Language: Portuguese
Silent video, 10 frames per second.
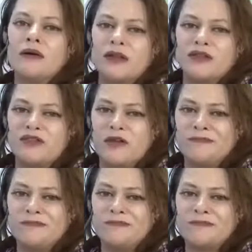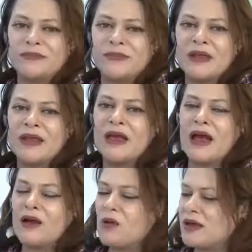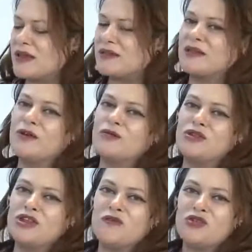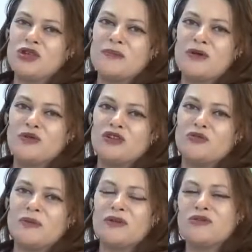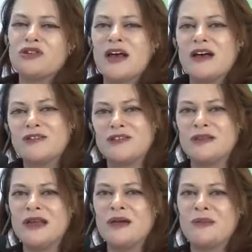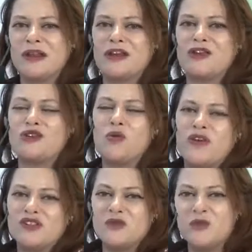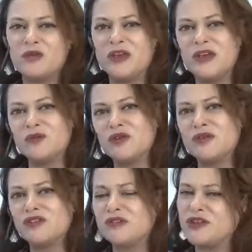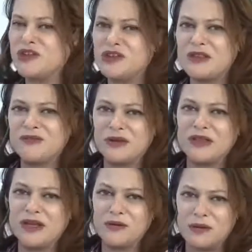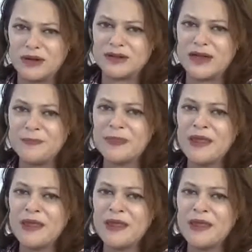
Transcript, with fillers: Olha só. Agora, então, gente, eu vou chamar o nosso primeiro chat, para que a gente converse um pouquinho sobre isso que a gente está vendo até agora, tá?